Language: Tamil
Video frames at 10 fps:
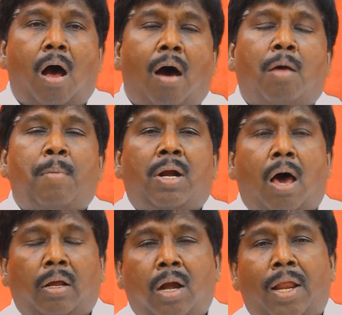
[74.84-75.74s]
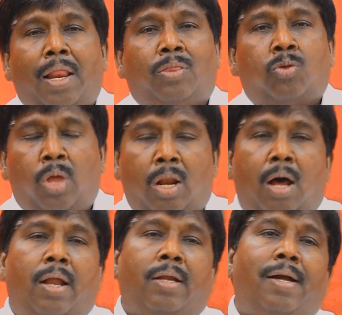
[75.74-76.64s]
ஆரம்ப நாட்களிலே
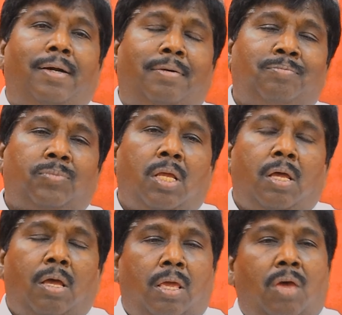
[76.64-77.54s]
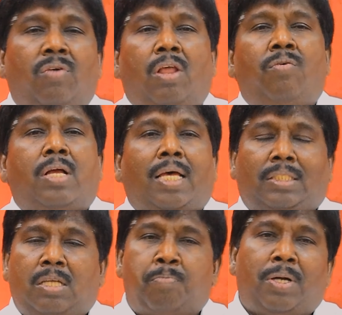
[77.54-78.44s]
தொழிலாளர்கள் எவ்வளவு
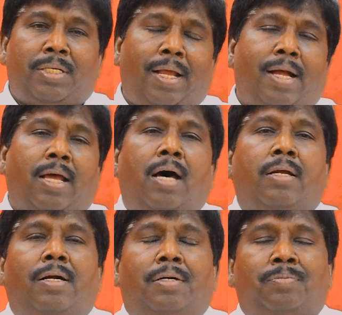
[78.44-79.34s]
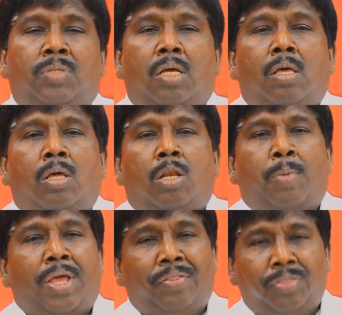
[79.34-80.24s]
கஷ்டப்பட்டிருக்கிறார்கள்
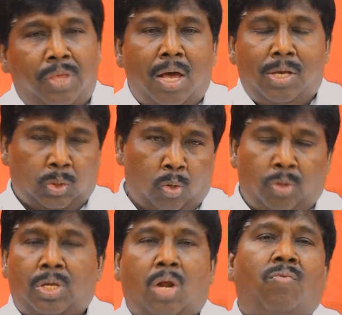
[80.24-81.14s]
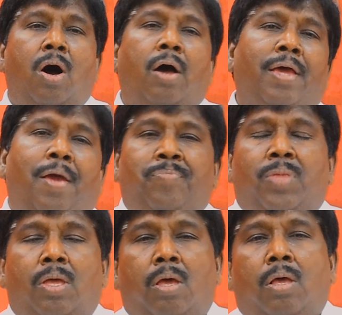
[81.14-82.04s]
நம்முடைய இந்தியா சுதந்திரம் வாங்க
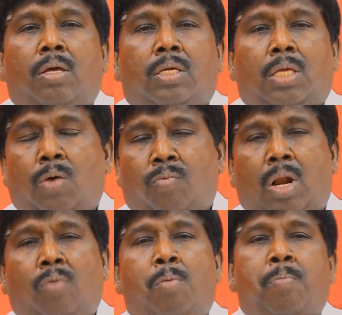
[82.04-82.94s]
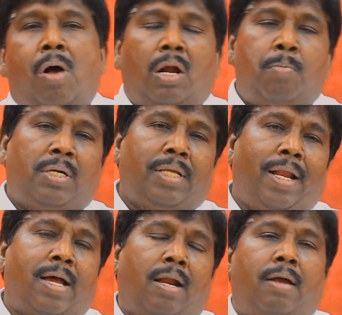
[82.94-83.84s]
எவ்வளவு
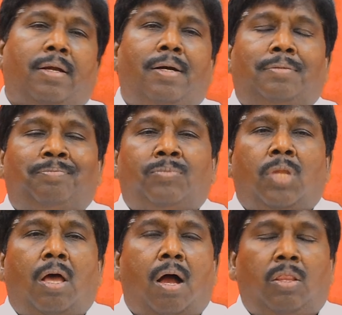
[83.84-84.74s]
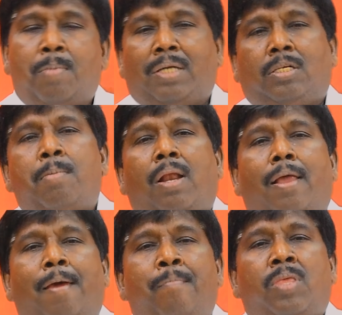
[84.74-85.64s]
பாடுபட்டிருக்கிறார்கள் அது மட்டுமல்ல
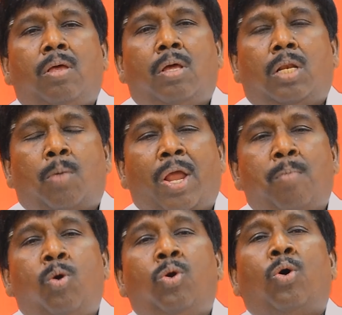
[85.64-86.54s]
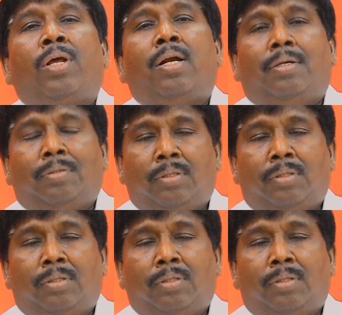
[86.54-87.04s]
நம்முடைய முன்னோர்கள்